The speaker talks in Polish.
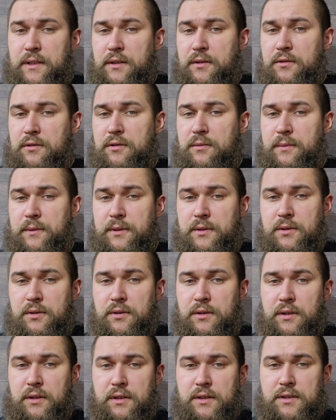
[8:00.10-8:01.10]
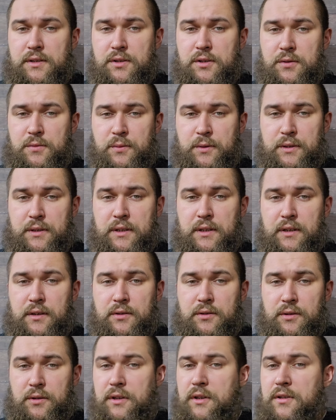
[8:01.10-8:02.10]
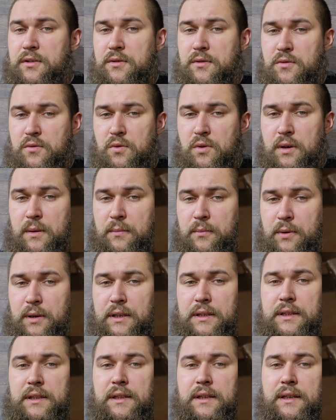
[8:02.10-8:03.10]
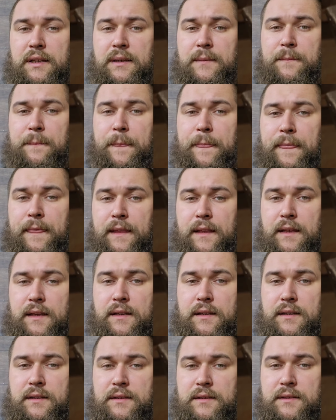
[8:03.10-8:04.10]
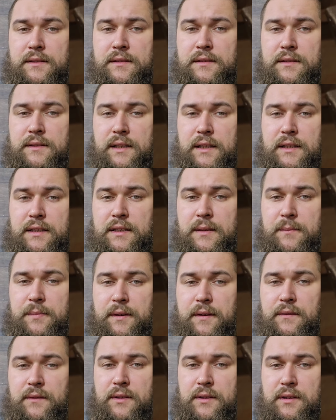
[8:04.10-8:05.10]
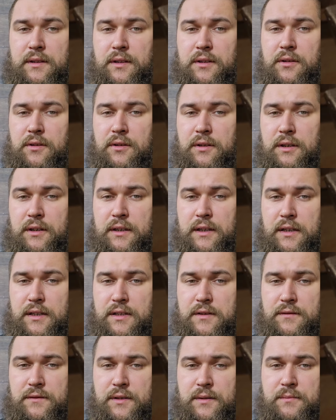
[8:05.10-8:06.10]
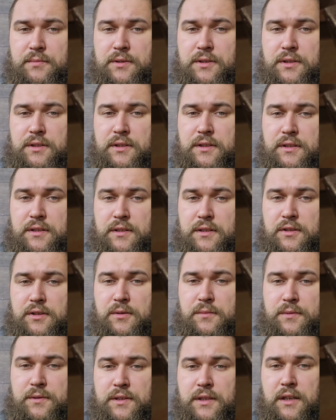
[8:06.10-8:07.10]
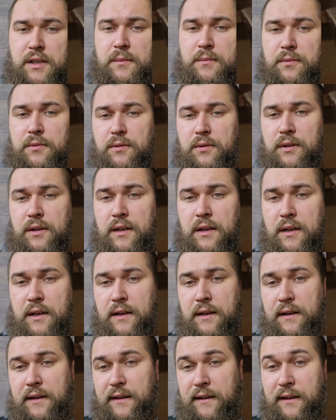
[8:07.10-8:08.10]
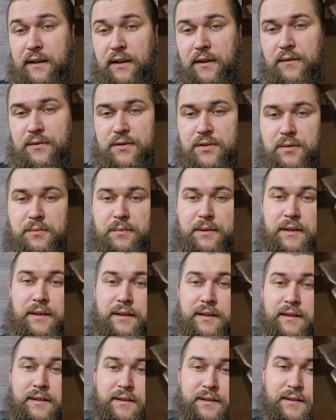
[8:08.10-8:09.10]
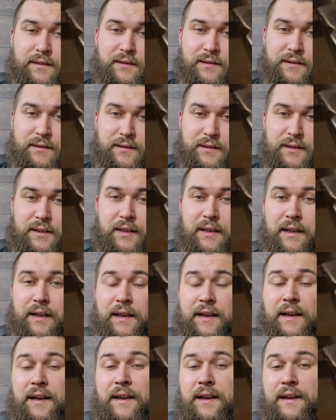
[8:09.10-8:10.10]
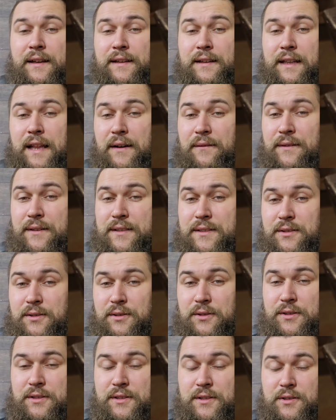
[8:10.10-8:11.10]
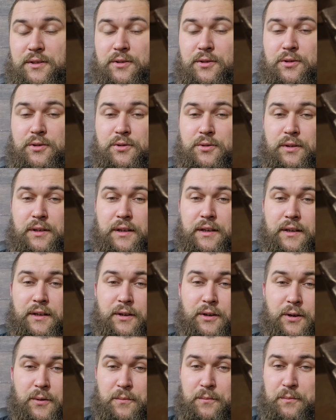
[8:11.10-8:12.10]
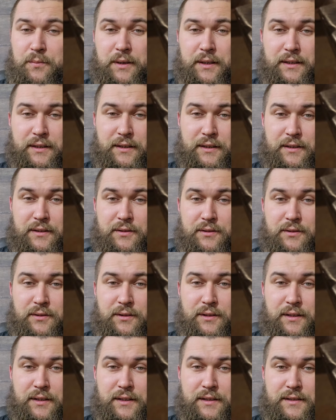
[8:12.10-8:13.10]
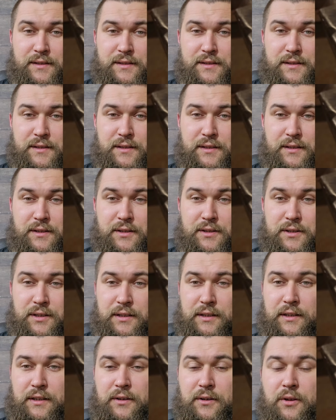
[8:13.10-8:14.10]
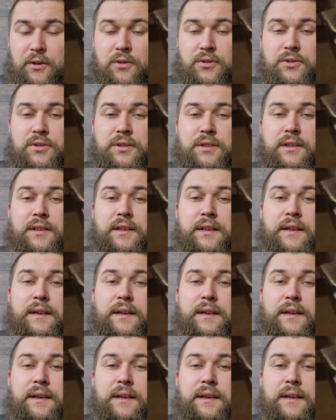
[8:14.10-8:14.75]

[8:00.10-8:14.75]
na YouTube to nie jest coś płatnego, to nie jest usługa płatna. E, tak naprawdę tylko klikacie w ten przycisk subskrybuj i w sumie tyle. Dla Was to nic nie kosztuje, kompletnie to nie jest e, żaden koszt.